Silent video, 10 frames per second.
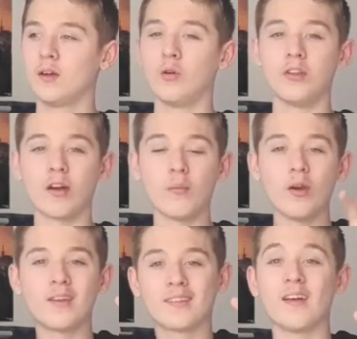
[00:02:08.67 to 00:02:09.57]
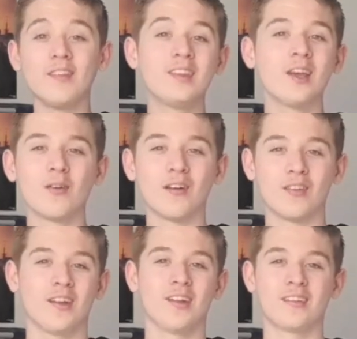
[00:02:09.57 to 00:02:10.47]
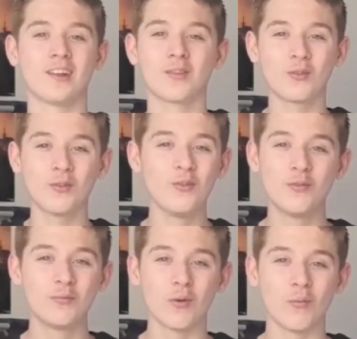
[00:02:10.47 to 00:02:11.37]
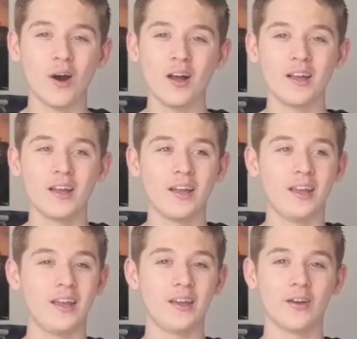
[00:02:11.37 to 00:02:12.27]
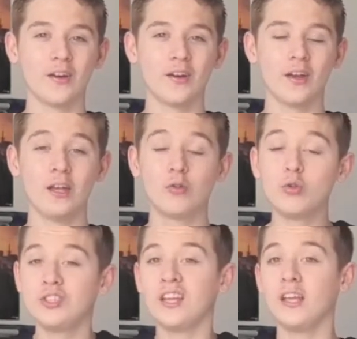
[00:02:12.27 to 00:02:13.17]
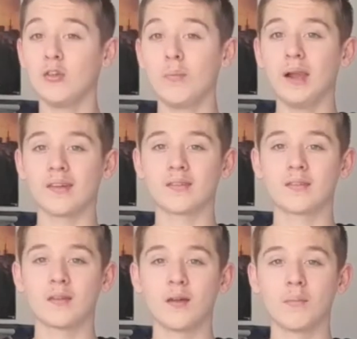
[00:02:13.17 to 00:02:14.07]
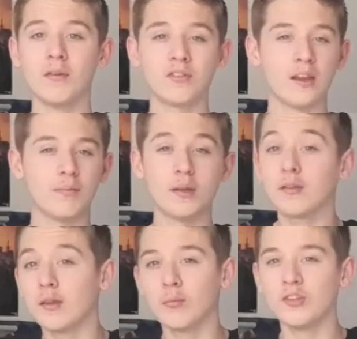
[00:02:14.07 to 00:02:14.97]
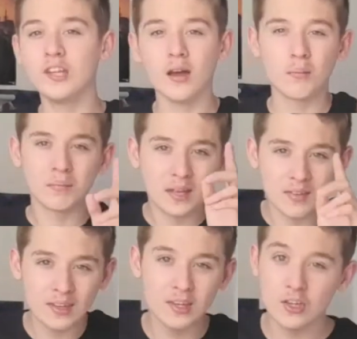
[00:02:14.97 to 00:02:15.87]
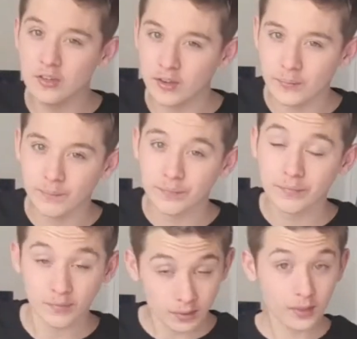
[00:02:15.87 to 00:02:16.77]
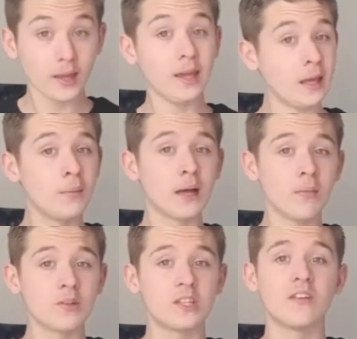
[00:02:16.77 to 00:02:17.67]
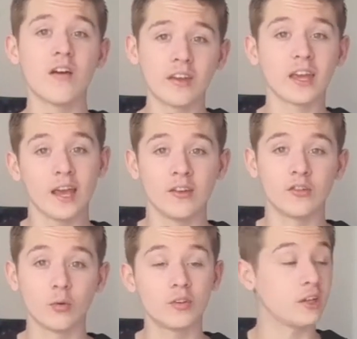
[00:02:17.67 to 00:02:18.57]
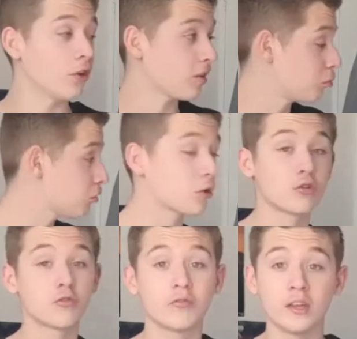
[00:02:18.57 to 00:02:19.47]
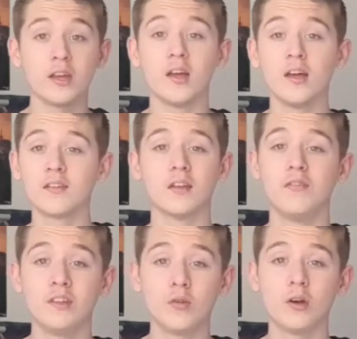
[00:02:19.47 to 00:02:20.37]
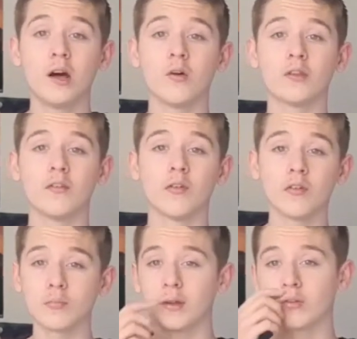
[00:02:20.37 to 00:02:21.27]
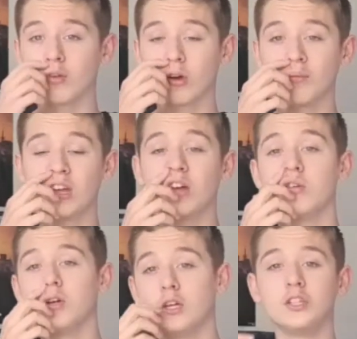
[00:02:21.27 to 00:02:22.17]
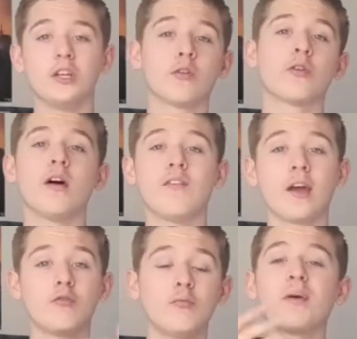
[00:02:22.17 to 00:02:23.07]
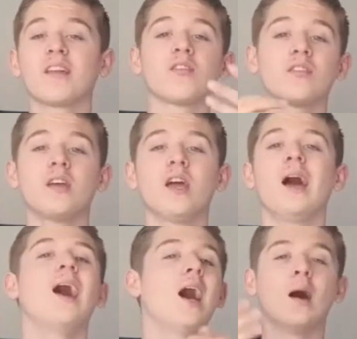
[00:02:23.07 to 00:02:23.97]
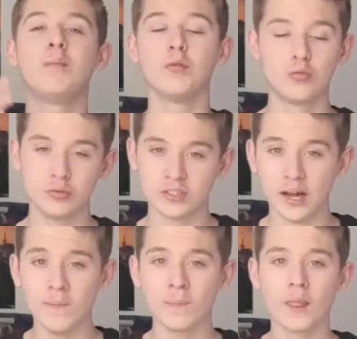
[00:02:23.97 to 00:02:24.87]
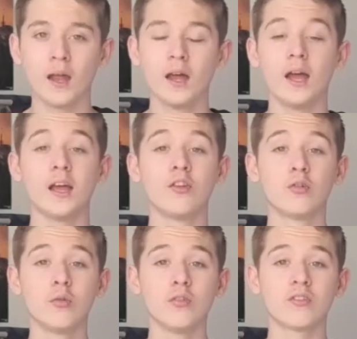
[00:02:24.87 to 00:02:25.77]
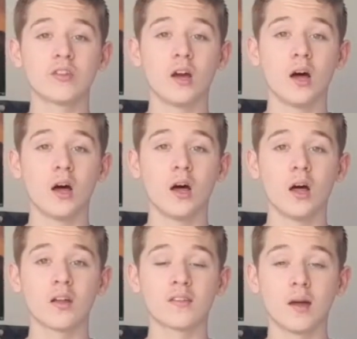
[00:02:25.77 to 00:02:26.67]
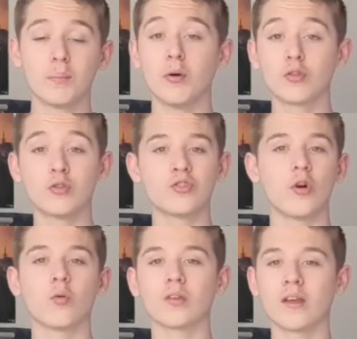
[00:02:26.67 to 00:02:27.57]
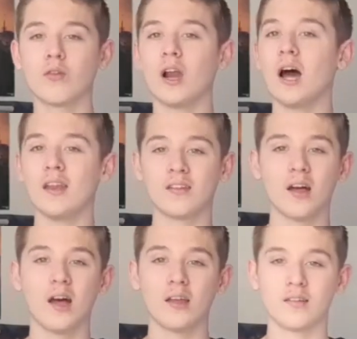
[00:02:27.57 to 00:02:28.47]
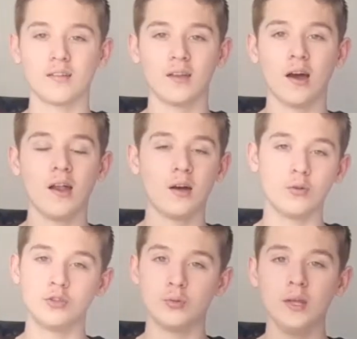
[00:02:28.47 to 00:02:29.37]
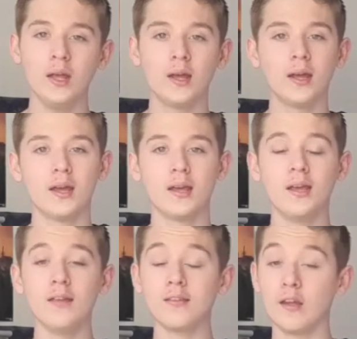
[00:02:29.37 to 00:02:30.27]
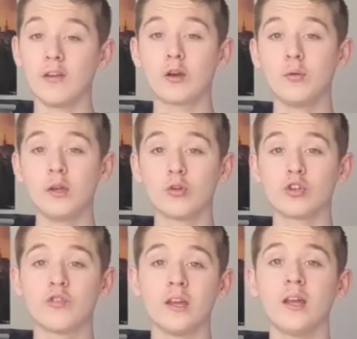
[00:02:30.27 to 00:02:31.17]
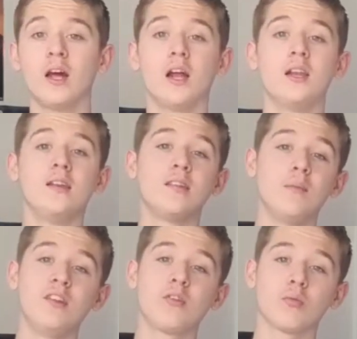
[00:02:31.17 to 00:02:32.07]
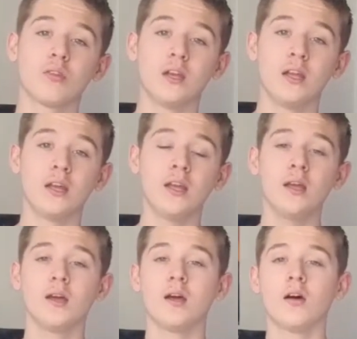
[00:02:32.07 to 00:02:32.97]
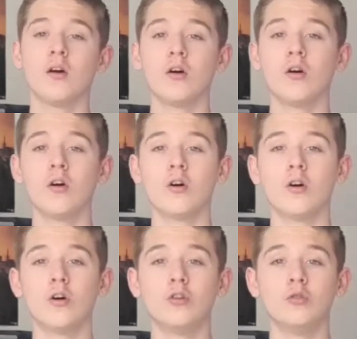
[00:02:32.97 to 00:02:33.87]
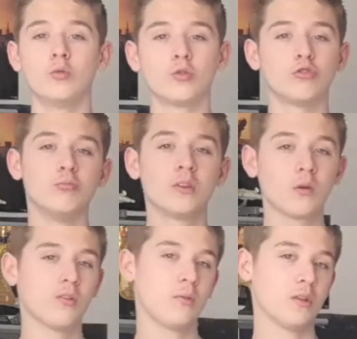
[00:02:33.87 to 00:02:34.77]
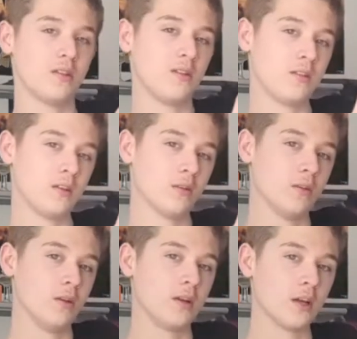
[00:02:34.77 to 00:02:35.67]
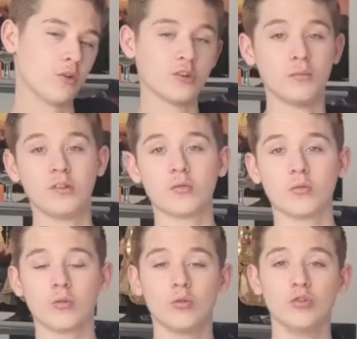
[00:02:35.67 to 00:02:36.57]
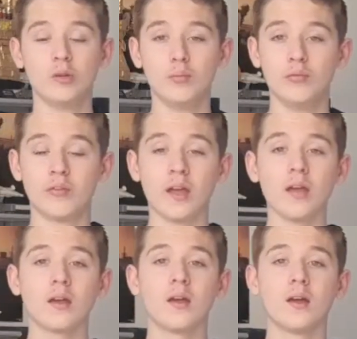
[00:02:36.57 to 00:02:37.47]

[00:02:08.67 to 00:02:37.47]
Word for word: On est vraiment les invités quoi, enfin, c'est un truc de ouf pour moi. Et, euh, du coup, j'ai gagné deux places. Mais vous allez peut de me dire, avec qui je vais Eh bien, j'y vais avec Enzo. D'ailleurs, c'est pour ça que je fais cette vidéo là en avance parce que comme ça, euh, j'ai le temps de la faire et de vous présenter un peu tout ça. Enzo, c'est un, pote que j'ai rencontré voilà, à l'ESRA, etc., là où je suis. Et c'est avec lui que je fais les émissions télé. Euh, donc je vous mettrai aussi peut-être ici euh, les quelques émissions que j'ai pu faire.